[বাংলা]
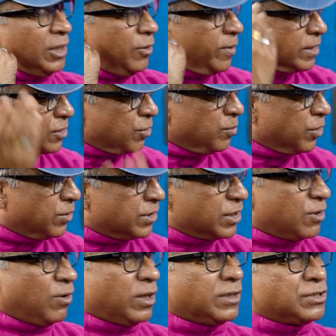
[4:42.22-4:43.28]
ইউএস
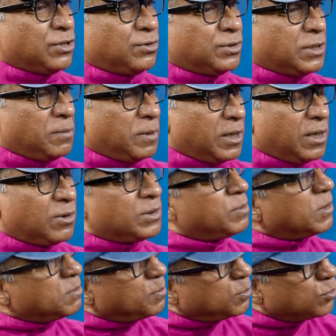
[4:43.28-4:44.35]
কমিউনিটি কলেজে হতে পারে
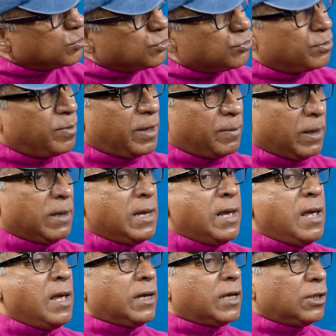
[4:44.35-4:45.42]
প্রচুরভাবে
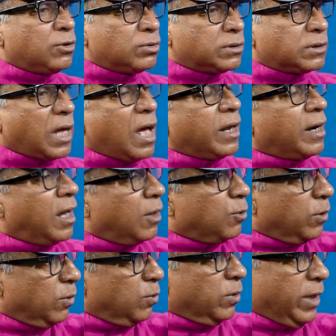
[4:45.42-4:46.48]
কিন্তু তারা
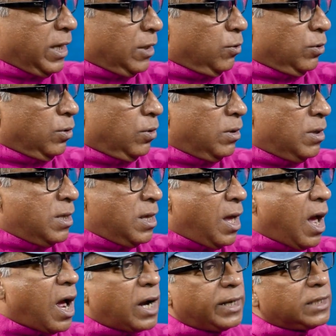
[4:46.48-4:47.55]
এগোলো
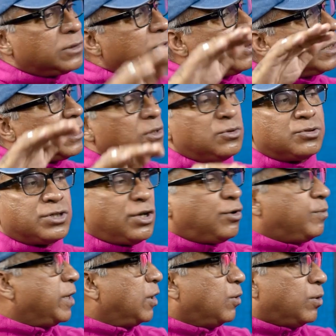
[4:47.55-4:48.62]
আরেক দল কিন্তু
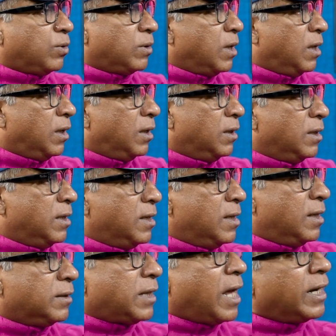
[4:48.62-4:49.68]
সেরম এগোলো না
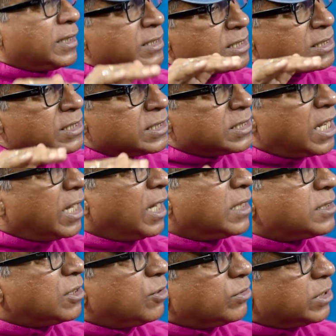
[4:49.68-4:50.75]
তারা সেই যে
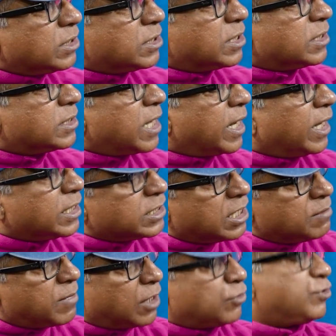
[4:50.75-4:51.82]
জায়গায় ছিল ঠিক সেই জায়গায়
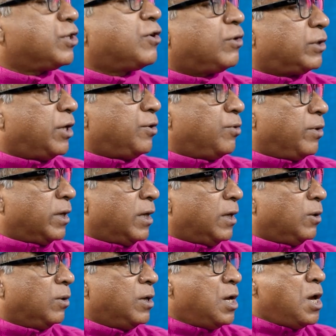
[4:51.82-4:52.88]
সেই মানসিকতাই রয়ে
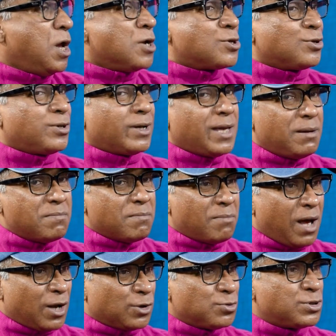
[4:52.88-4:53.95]
গেল সুতরাং এই
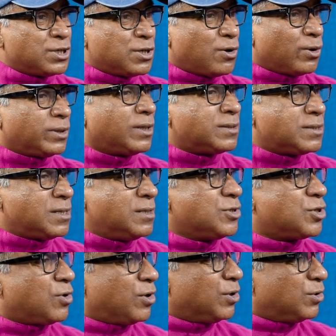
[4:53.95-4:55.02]
মানসিকতা
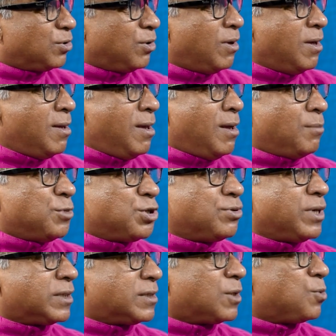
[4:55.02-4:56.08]
চেঞ্জ করা তো
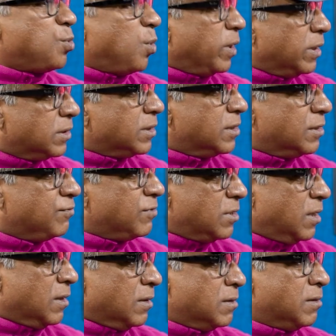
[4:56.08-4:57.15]
ভীষণ একটা কোয়ালিটেটিভ
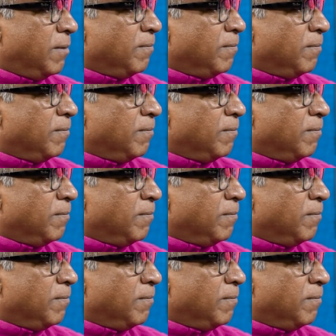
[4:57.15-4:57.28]
চেঞ্জ